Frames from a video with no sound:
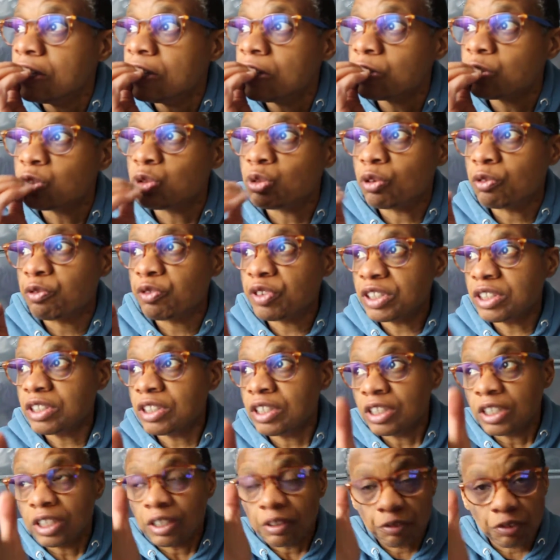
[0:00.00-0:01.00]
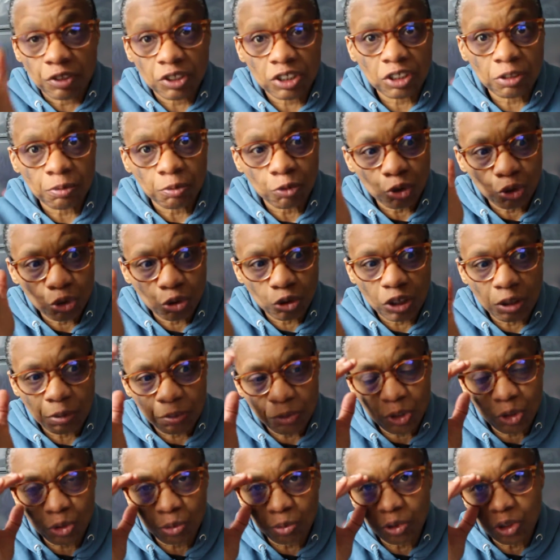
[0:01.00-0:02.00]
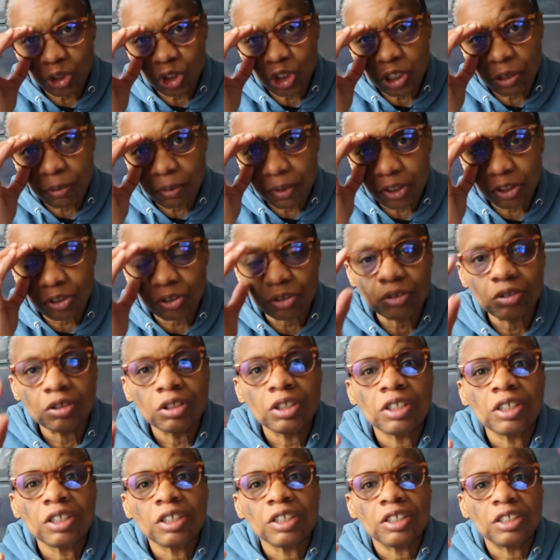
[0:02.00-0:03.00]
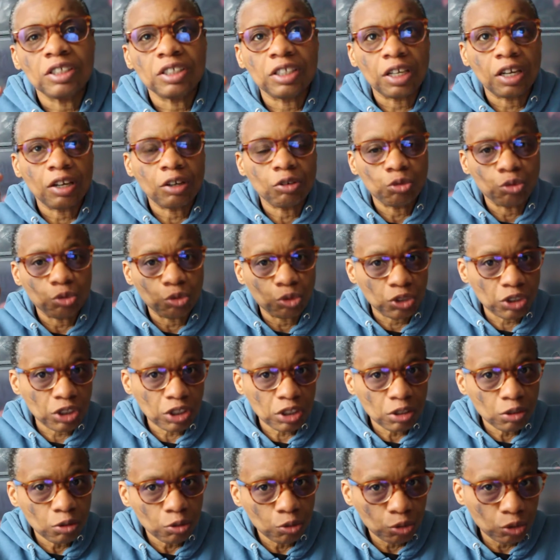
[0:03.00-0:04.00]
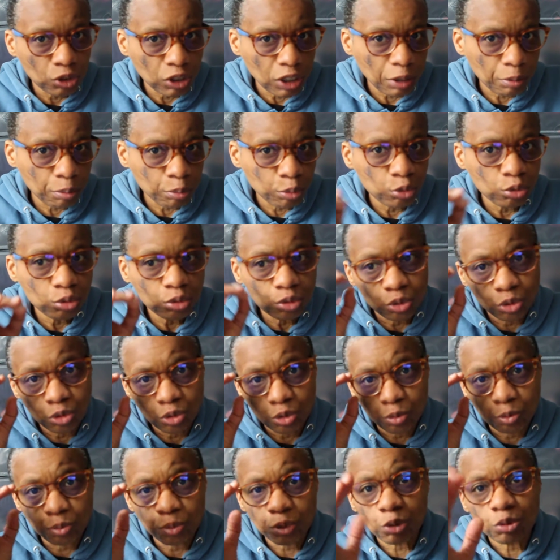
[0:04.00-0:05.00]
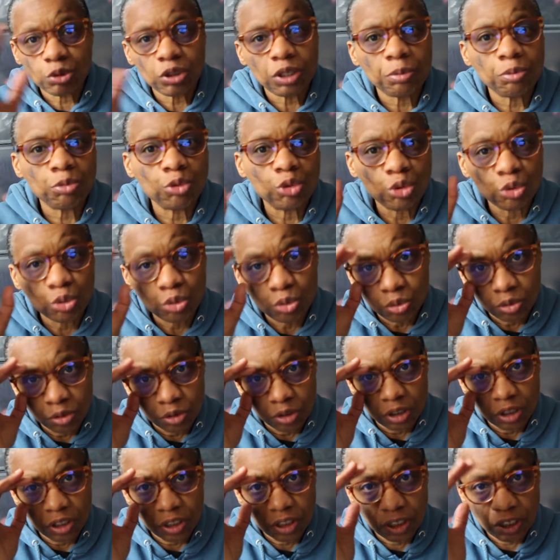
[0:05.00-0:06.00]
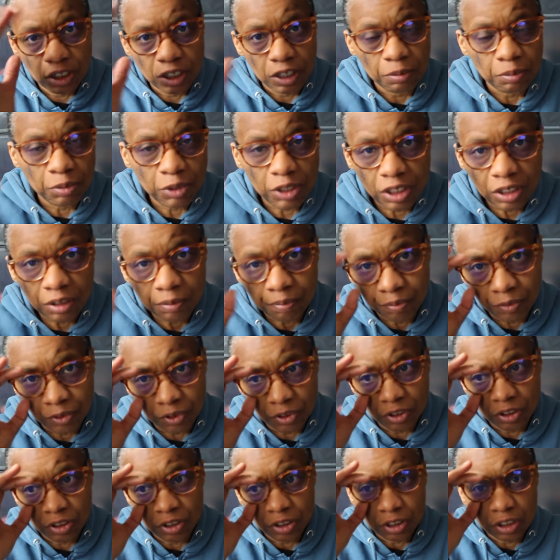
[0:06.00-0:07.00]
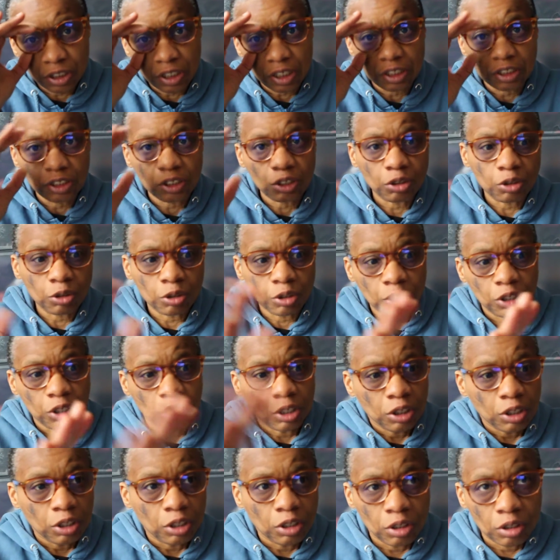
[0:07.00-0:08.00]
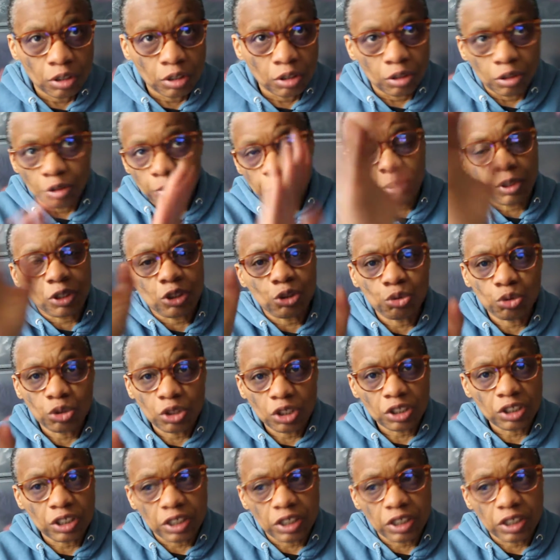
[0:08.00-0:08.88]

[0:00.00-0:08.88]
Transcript: que en fait, effectivement sur la Maison Blanche là maintenant, il y a aussi le drapeau de POW, MIA, c'est-à-dire Prisonnier de